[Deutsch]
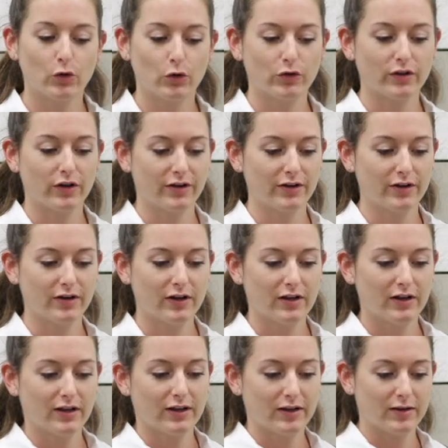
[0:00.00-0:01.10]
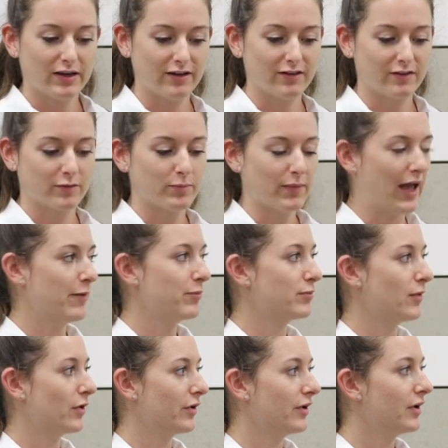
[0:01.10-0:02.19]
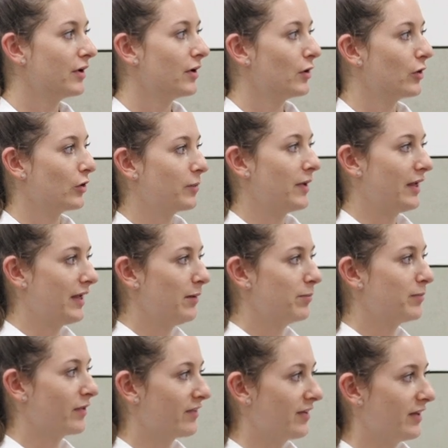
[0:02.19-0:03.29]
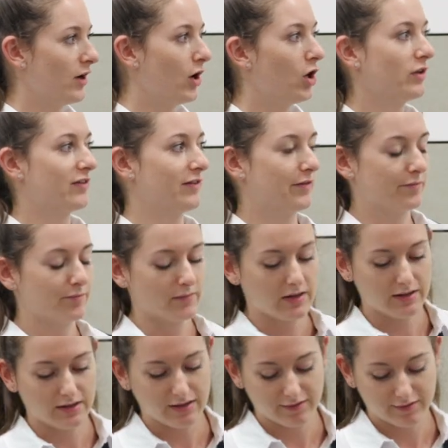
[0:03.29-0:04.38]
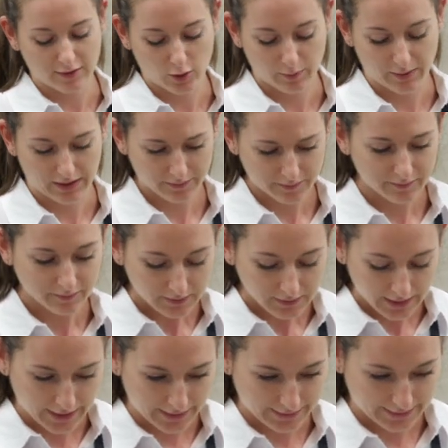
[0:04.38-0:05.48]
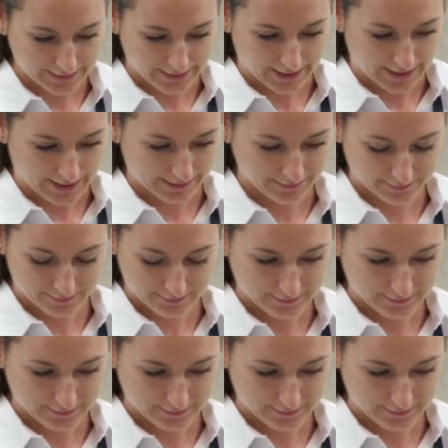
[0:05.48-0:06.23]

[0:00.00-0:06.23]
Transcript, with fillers: Und dann ist, bleibt man oder begibt man sich halt in diese Abhängigkeit.